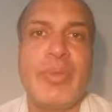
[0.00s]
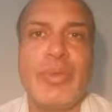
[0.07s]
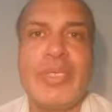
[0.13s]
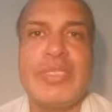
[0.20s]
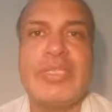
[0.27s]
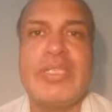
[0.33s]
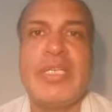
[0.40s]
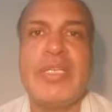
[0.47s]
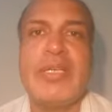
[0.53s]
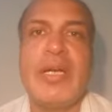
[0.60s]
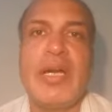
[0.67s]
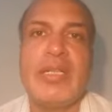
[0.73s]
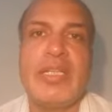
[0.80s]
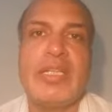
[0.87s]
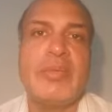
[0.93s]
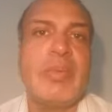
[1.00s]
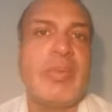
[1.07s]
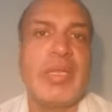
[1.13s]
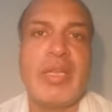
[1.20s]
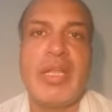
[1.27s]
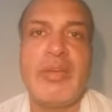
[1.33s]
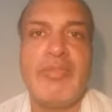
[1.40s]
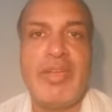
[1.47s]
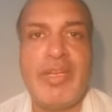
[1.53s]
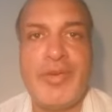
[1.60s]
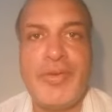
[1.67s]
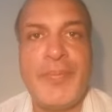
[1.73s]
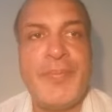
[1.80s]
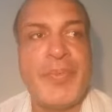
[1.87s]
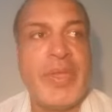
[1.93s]
थोड़ी सी एक आदत में बदलाव ले
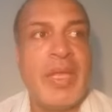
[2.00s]
आओ